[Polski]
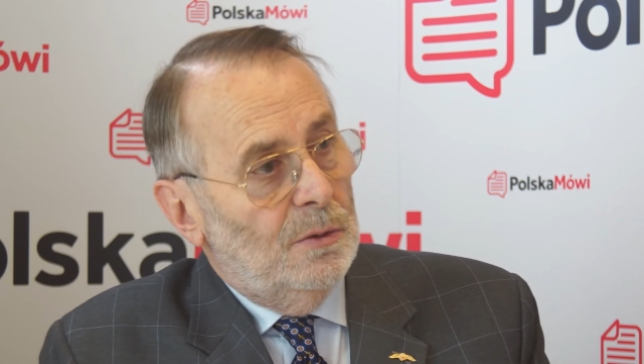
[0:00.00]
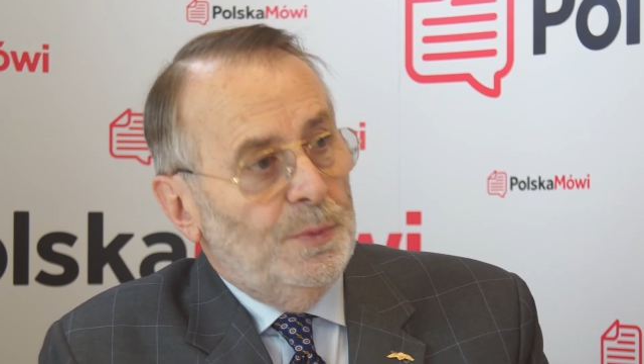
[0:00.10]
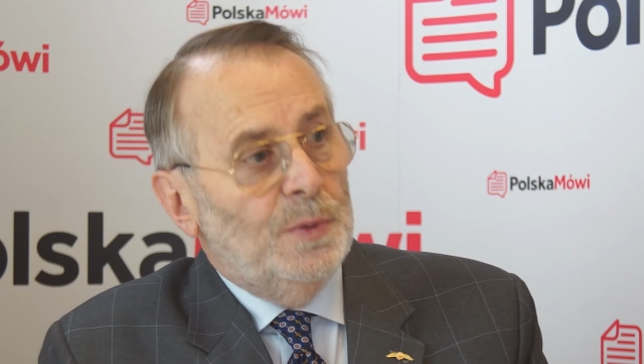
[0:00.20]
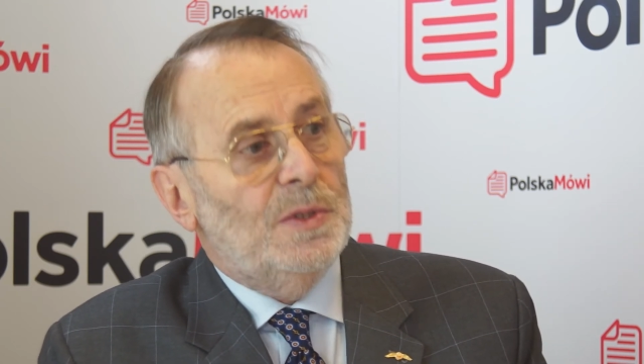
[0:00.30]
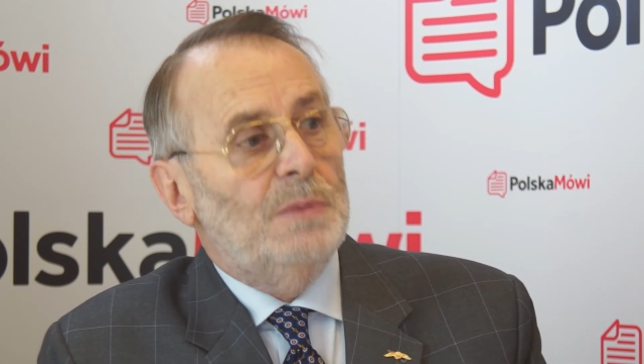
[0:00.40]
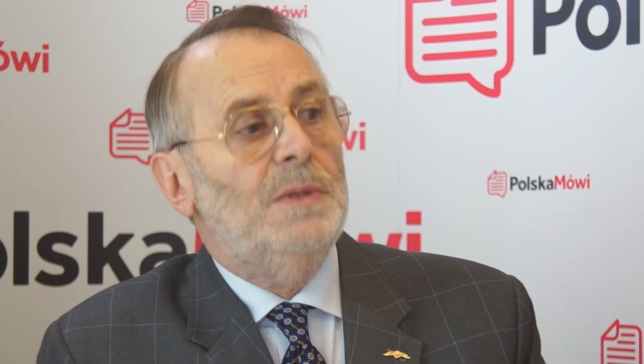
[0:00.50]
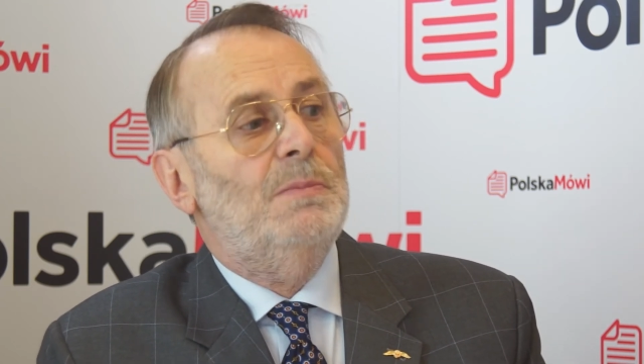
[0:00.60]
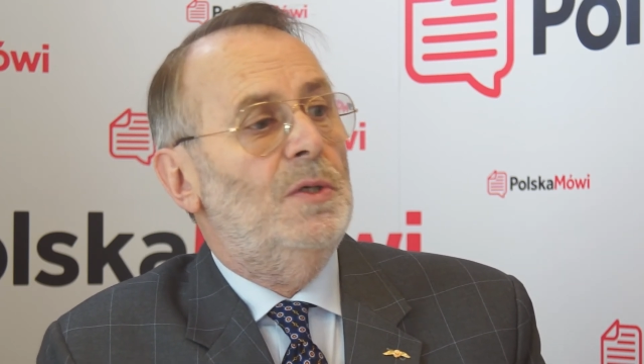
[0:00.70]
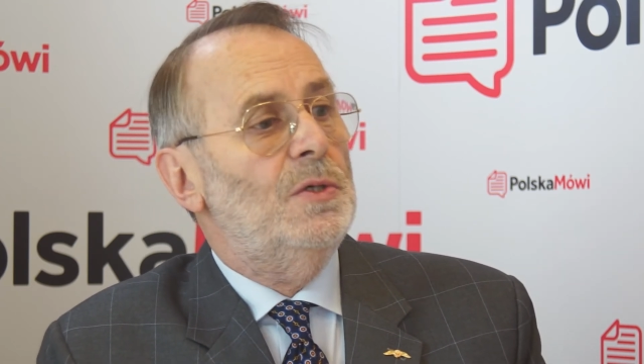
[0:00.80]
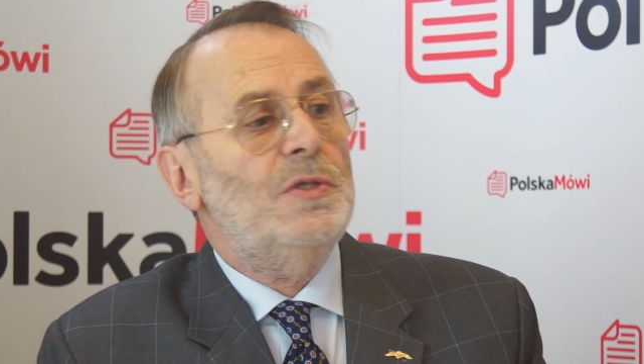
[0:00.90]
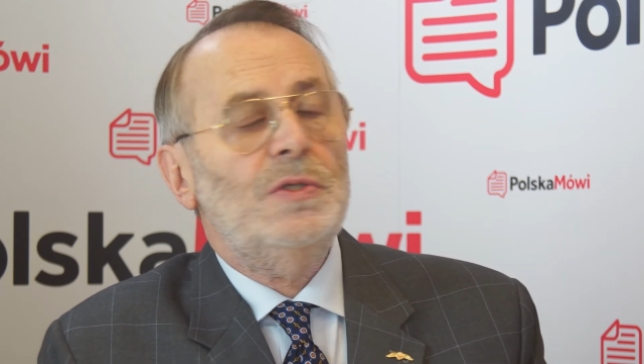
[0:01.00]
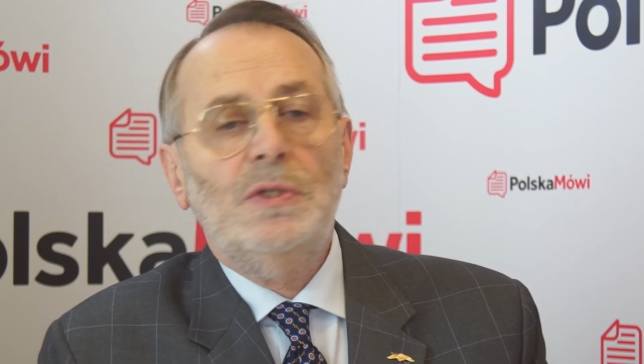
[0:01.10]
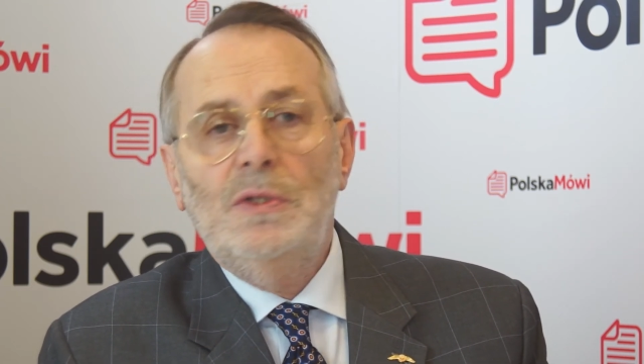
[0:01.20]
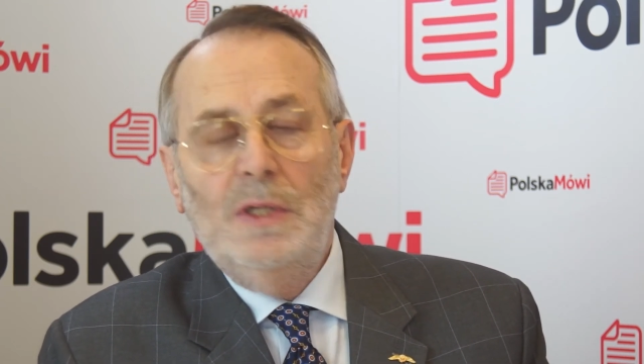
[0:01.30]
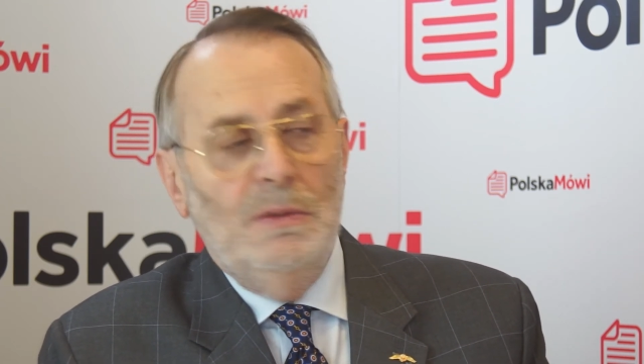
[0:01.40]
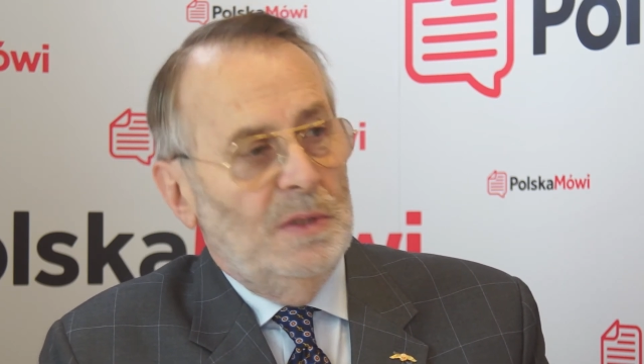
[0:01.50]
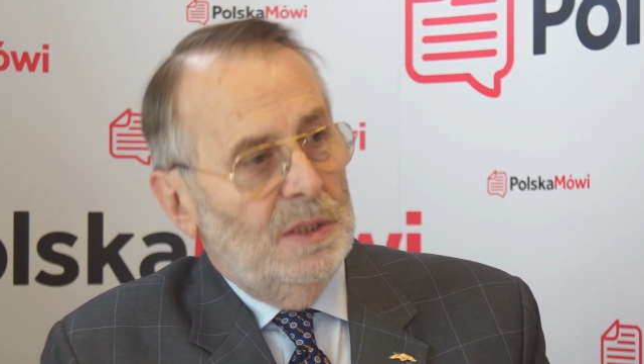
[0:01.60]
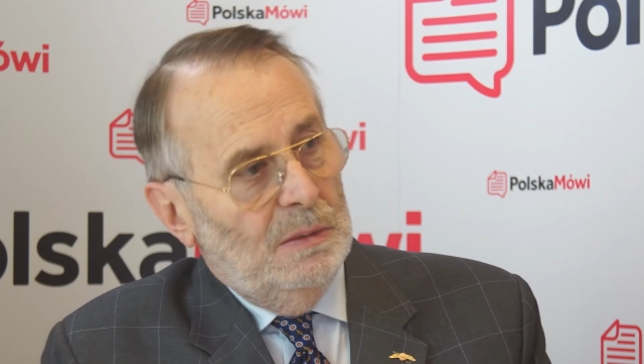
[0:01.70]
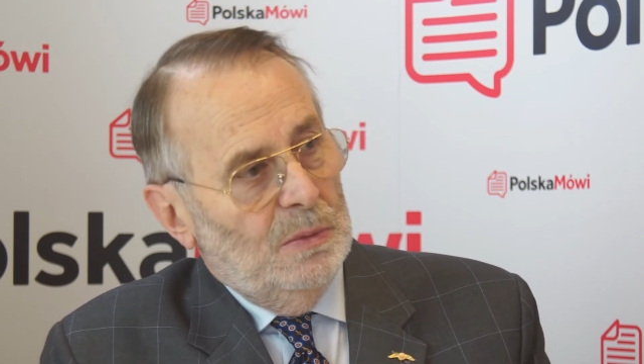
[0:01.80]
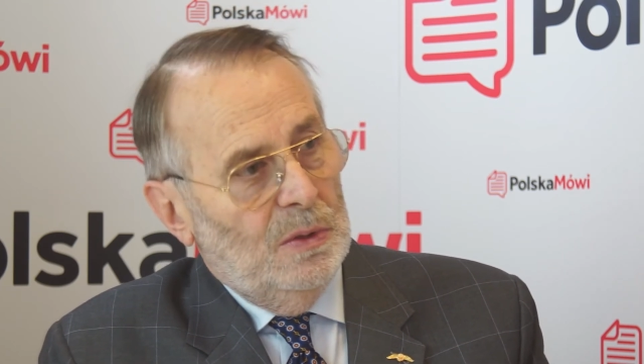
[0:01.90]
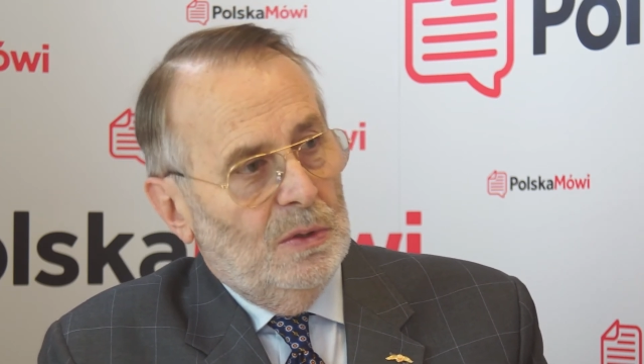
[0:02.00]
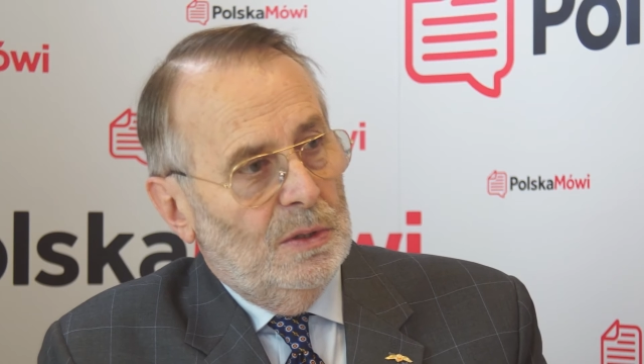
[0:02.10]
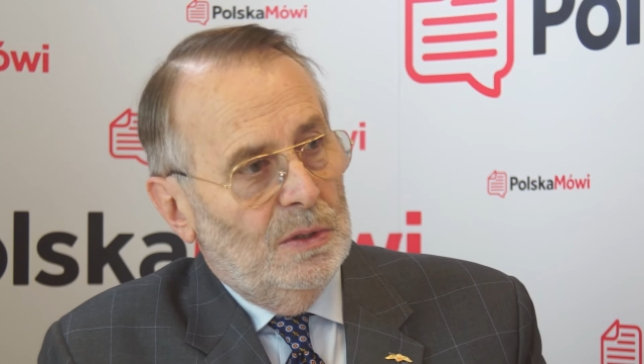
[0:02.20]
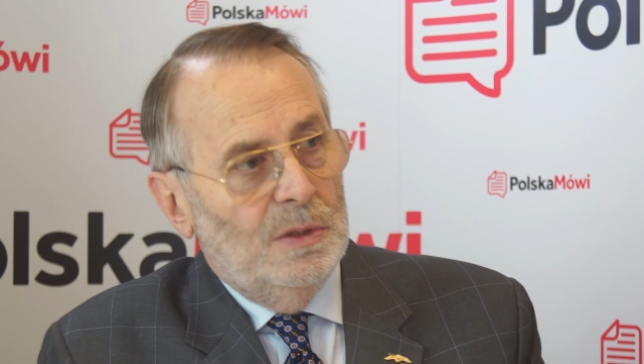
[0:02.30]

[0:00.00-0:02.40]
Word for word: kupił sobie doskonały samolot,